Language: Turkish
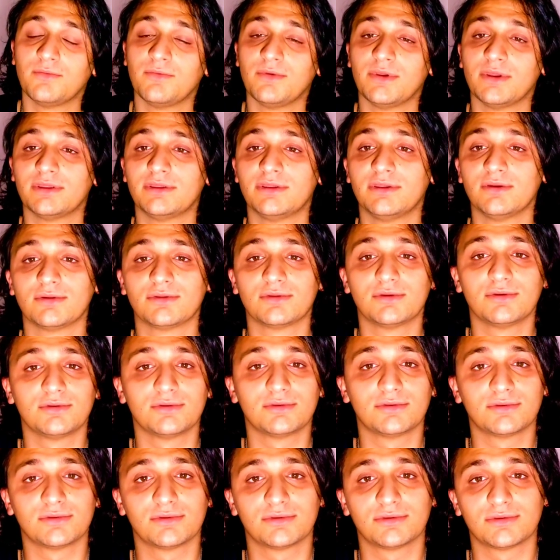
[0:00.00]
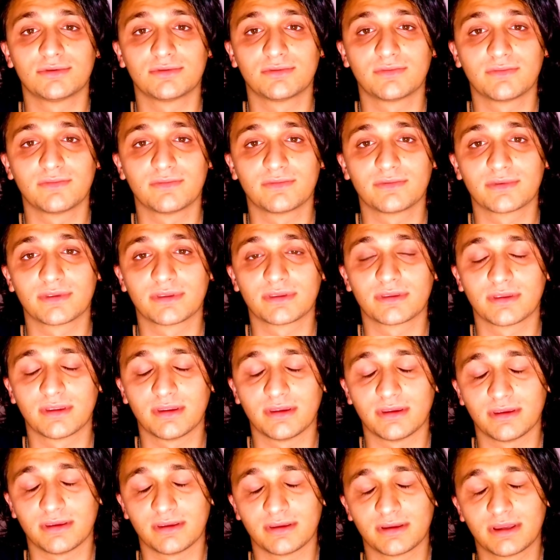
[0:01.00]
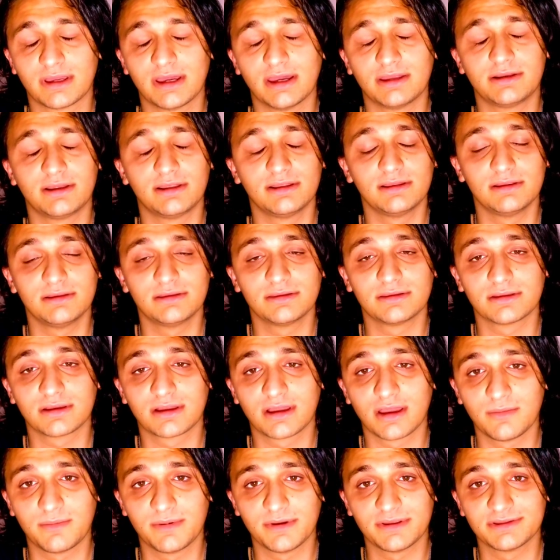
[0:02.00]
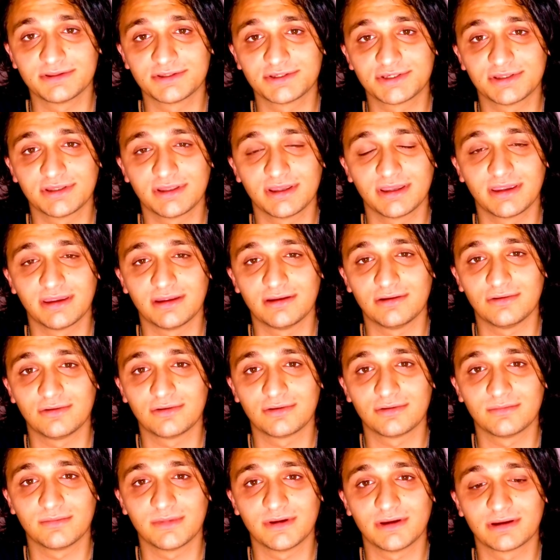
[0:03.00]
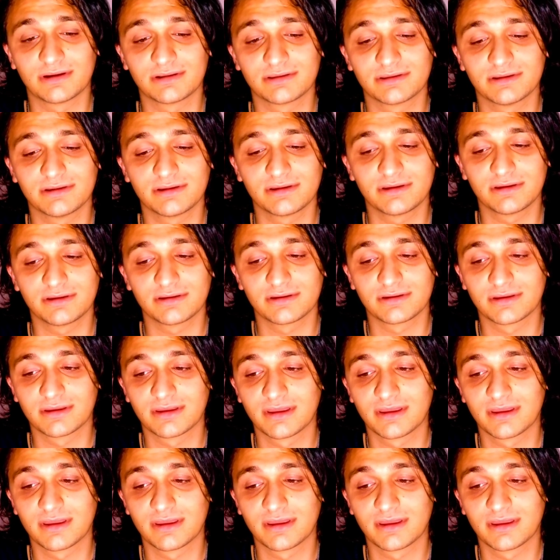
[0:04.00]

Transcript: Videonun, e, kanalın kapanışına geliyorum artık.